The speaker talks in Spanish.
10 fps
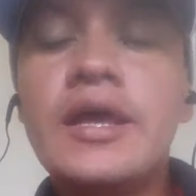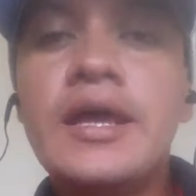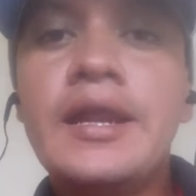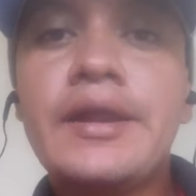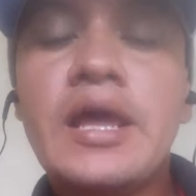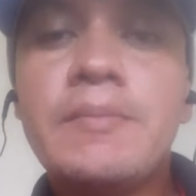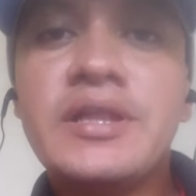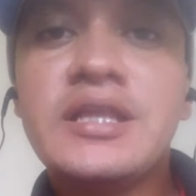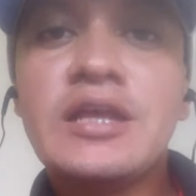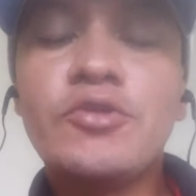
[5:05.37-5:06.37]
el
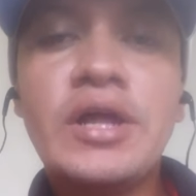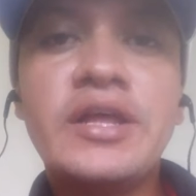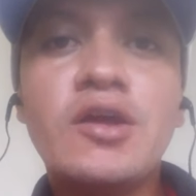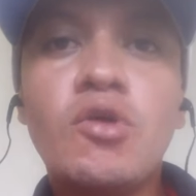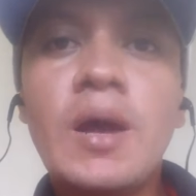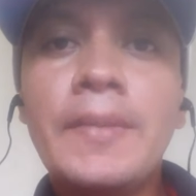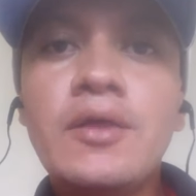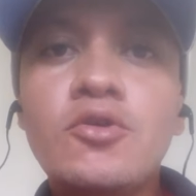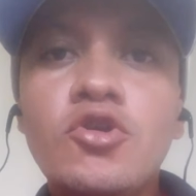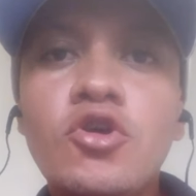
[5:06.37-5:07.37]
régimen dictatorial de Nicolás
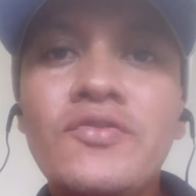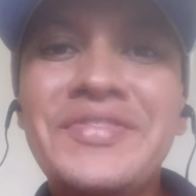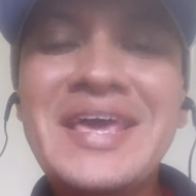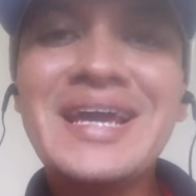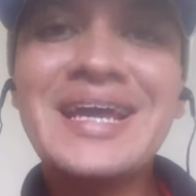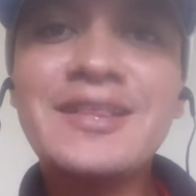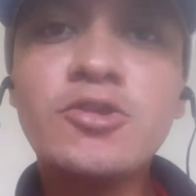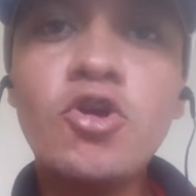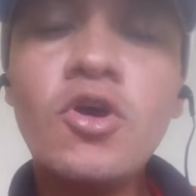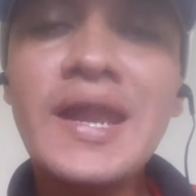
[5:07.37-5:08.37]
Maduro
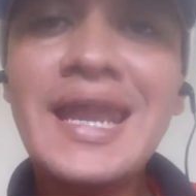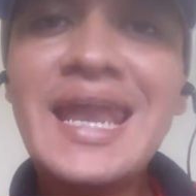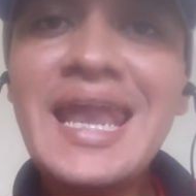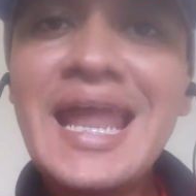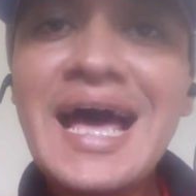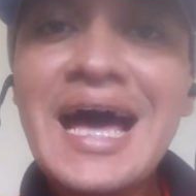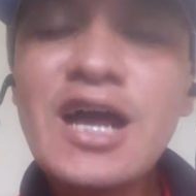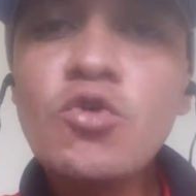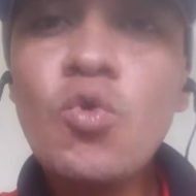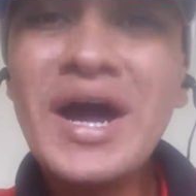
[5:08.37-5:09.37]
decretó
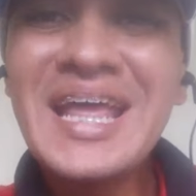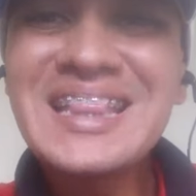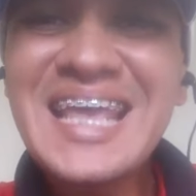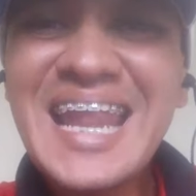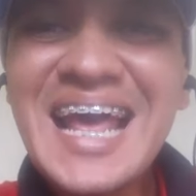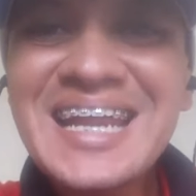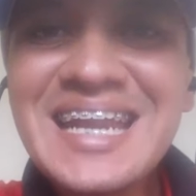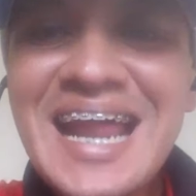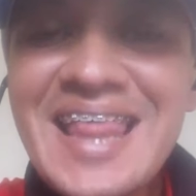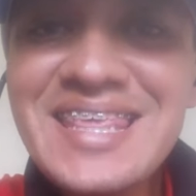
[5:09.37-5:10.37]
la cuarentena
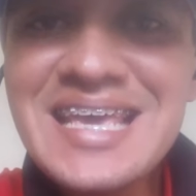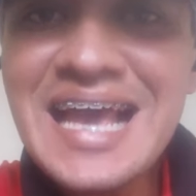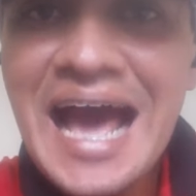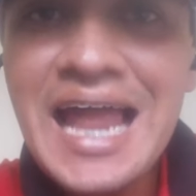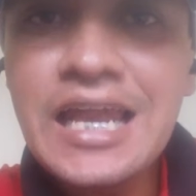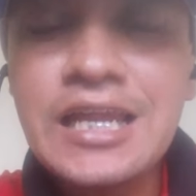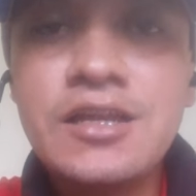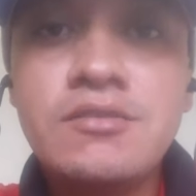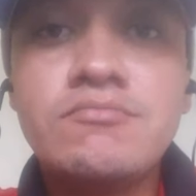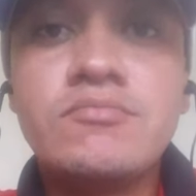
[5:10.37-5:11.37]

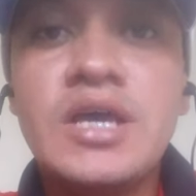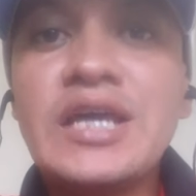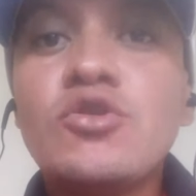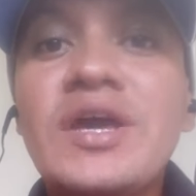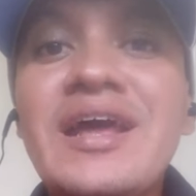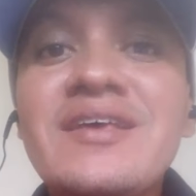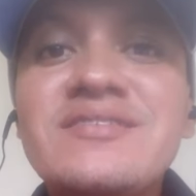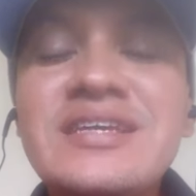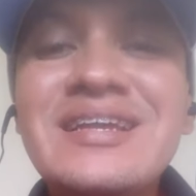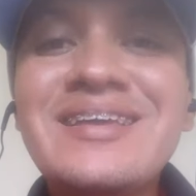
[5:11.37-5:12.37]
radical. Esto quiere
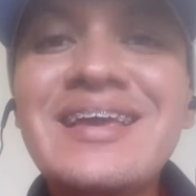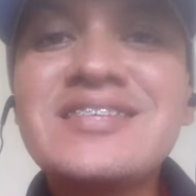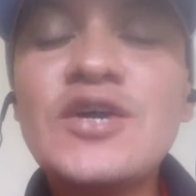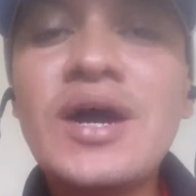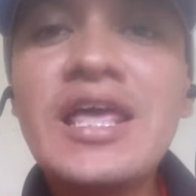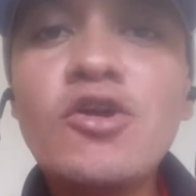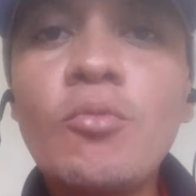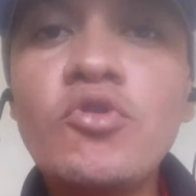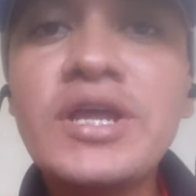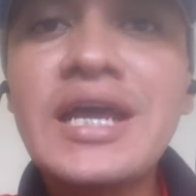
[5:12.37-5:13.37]
decir que se van a
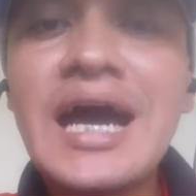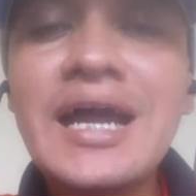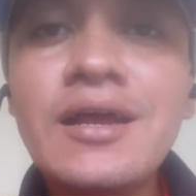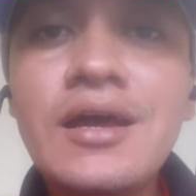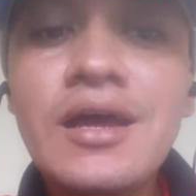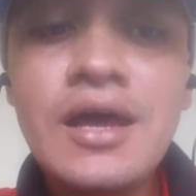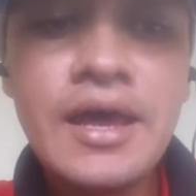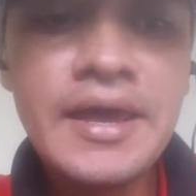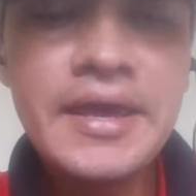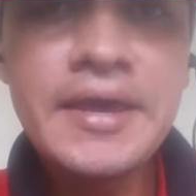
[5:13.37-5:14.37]
incomunicar
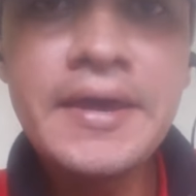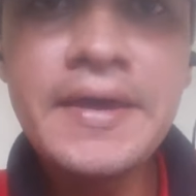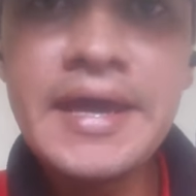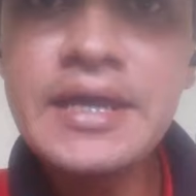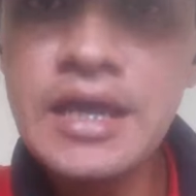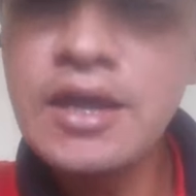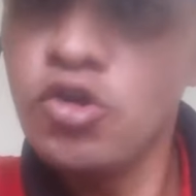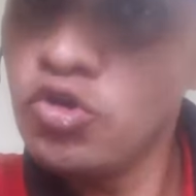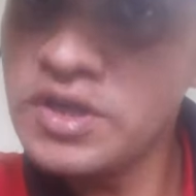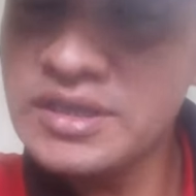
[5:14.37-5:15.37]
eh,
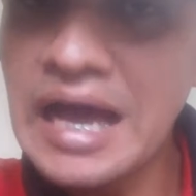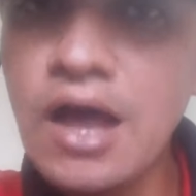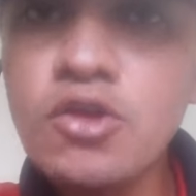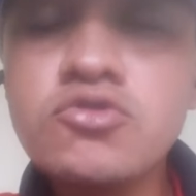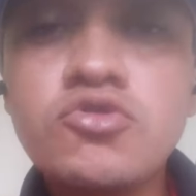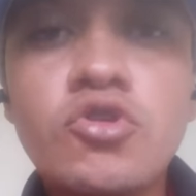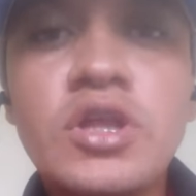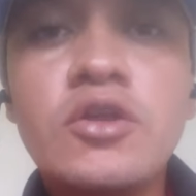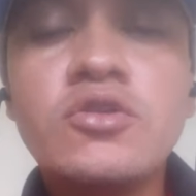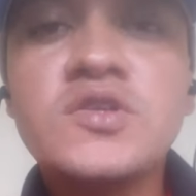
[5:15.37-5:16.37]
en, los estados
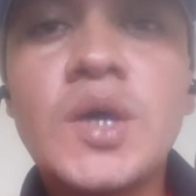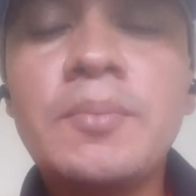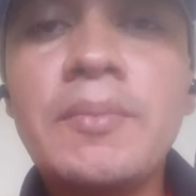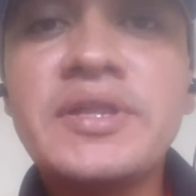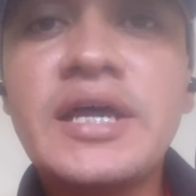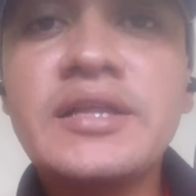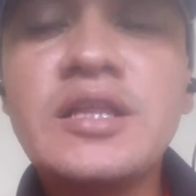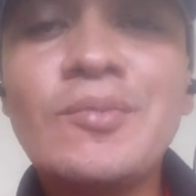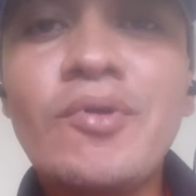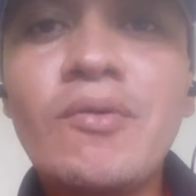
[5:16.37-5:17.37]
donde, donde se va a implementar
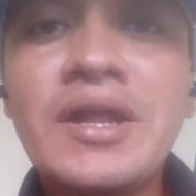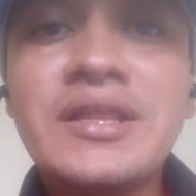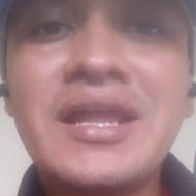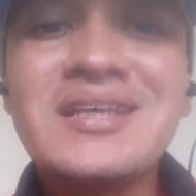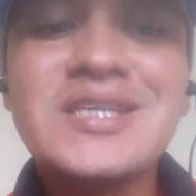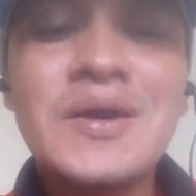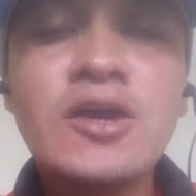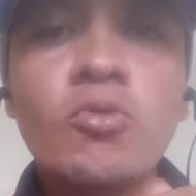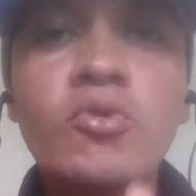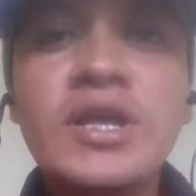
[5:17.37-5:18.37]
este tipo de cuarentena, se van
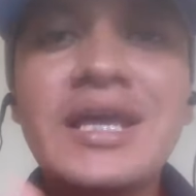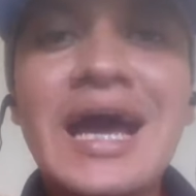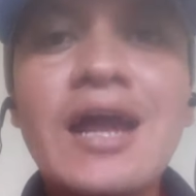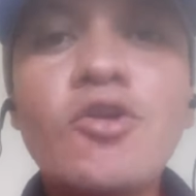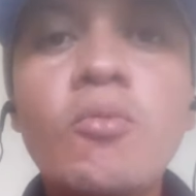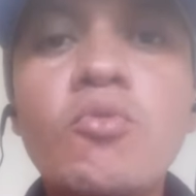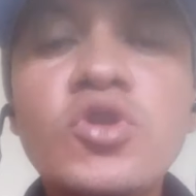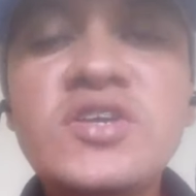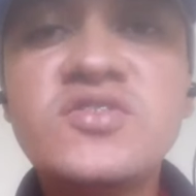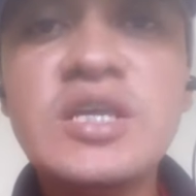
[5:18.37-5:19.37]
a incomunicar los
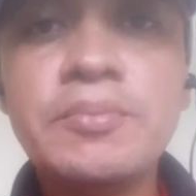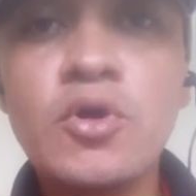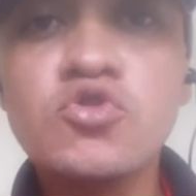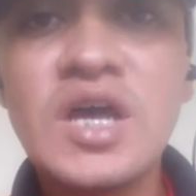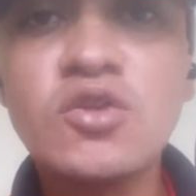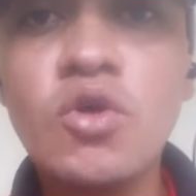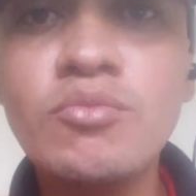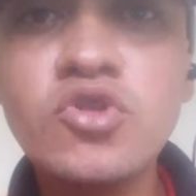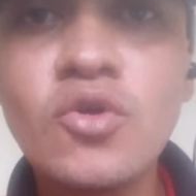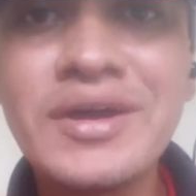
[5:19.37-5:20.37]
municipios. O sea, todo
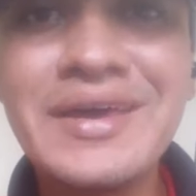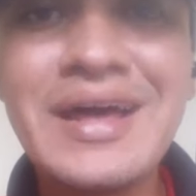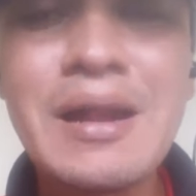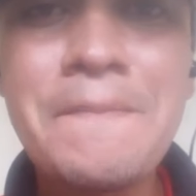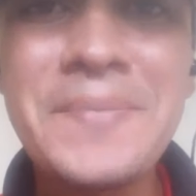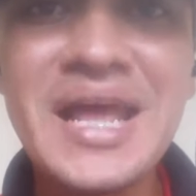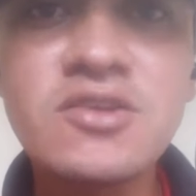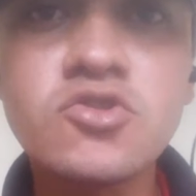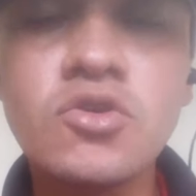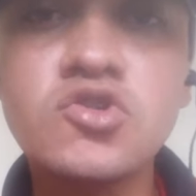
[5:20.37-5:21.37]
el mundo va a quedar
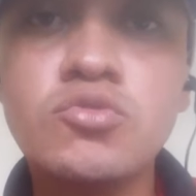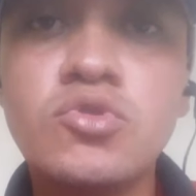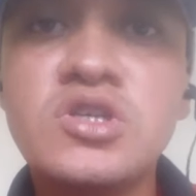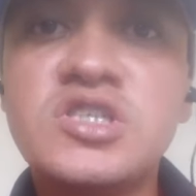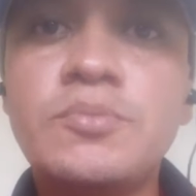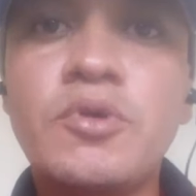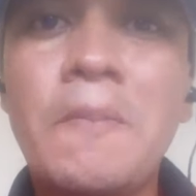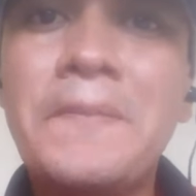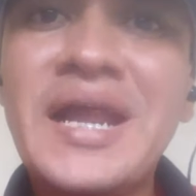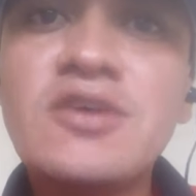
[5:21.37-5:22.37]
preso en su
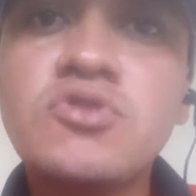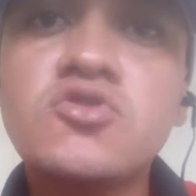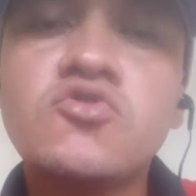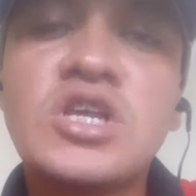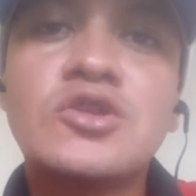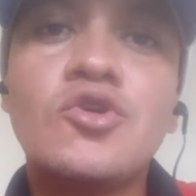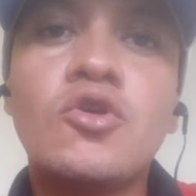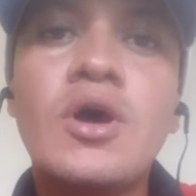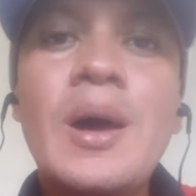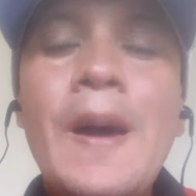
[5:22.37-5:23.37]
municipio, preso en su
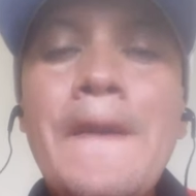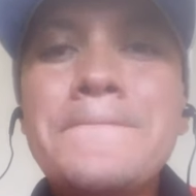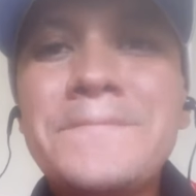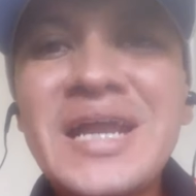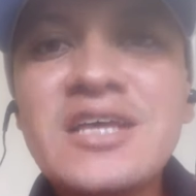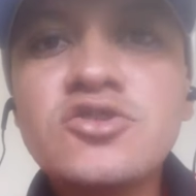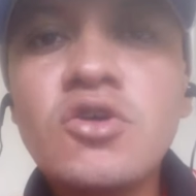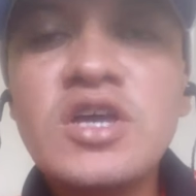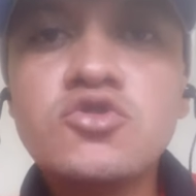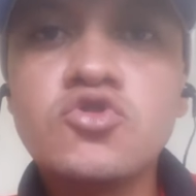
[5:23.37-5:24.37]
sector.
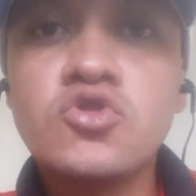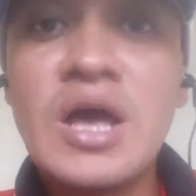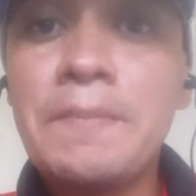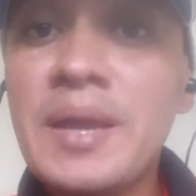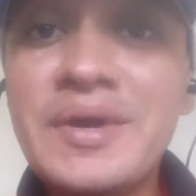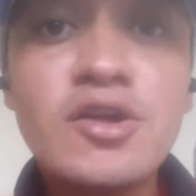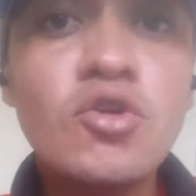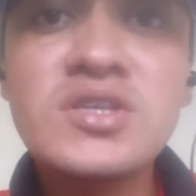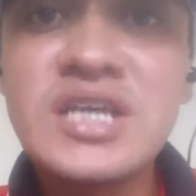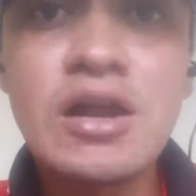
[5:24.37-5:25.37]
Presos en su ciudad. Primero
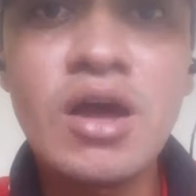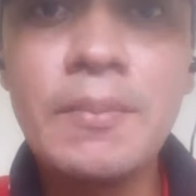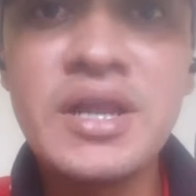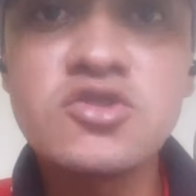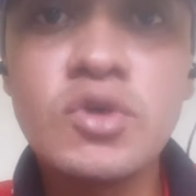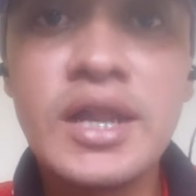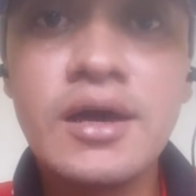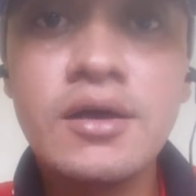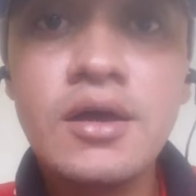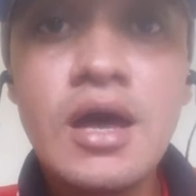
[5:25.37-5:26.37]
nos encerraron en
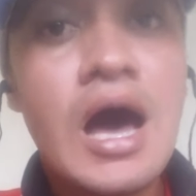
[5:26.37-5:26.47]
Venezuela,